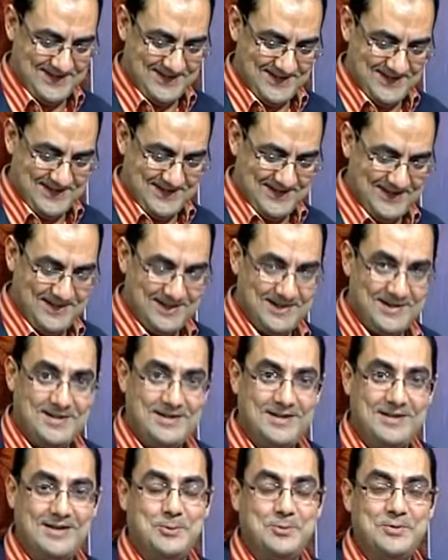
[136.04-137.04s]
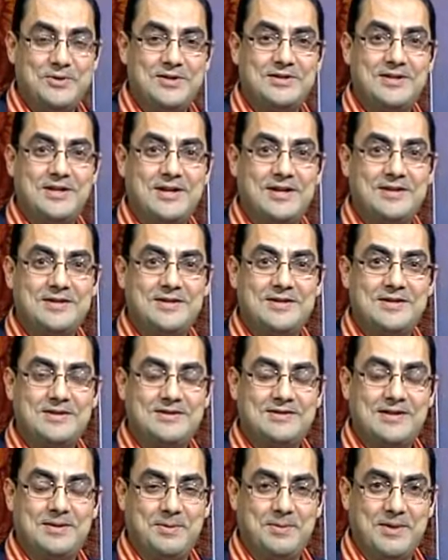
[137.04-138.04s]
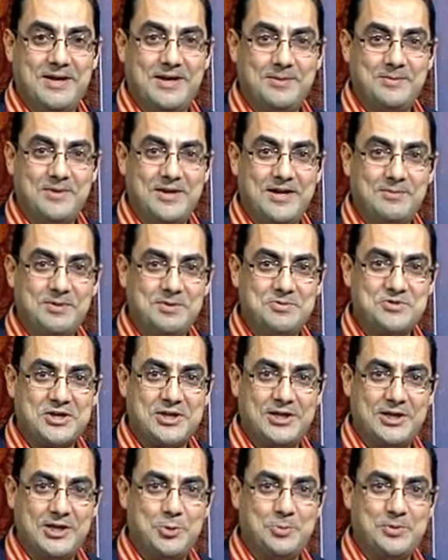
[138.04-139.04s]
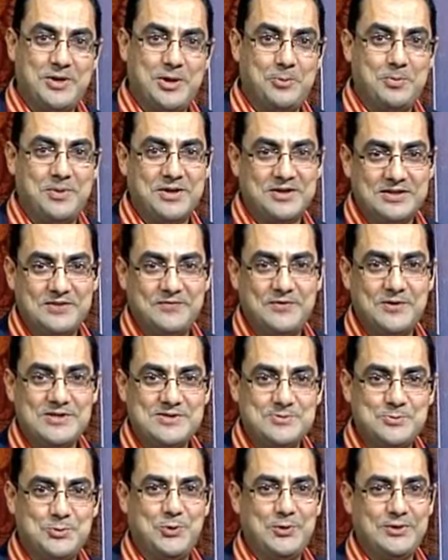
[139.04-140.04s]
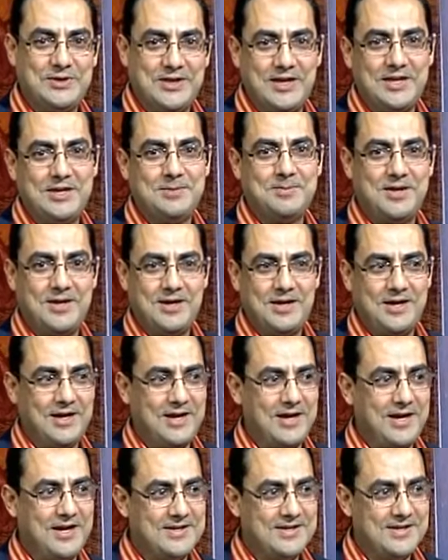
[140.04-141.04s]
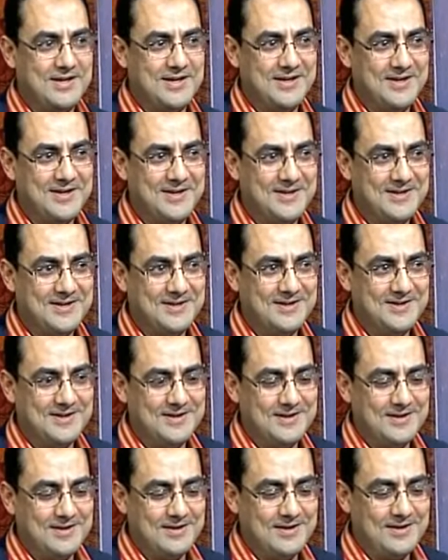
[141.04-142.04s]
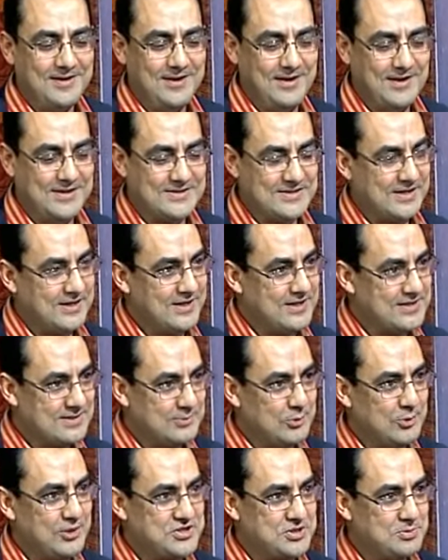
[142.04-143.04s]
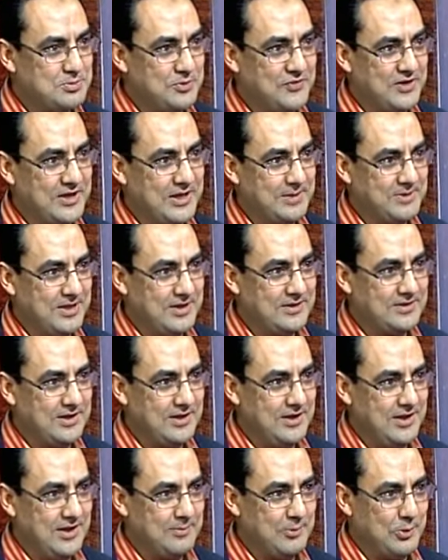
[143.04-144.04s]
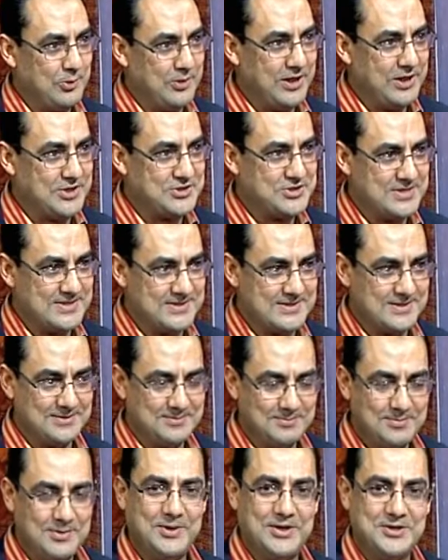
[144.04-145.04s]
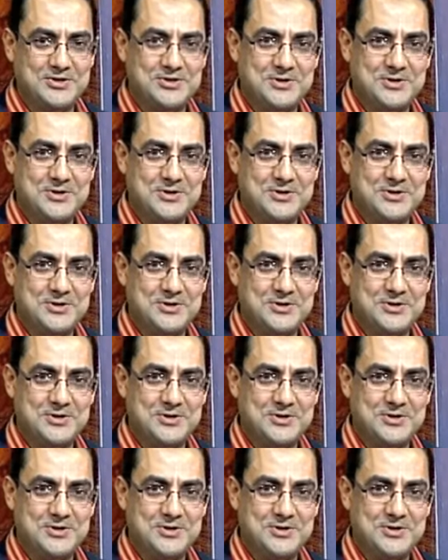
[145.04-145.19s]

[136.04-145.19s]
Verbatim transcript: آه، لو يقدر يتابع معنا البرنامج بشكل يومي أو مرتين في الأسبوع ده هيبقى بس كده هي... مش هشتغل احنا زكريا لسه ما آه. قلناش المفاجأة بتاعتنا اللي احنا ما قلناهاش لسه ما قلناش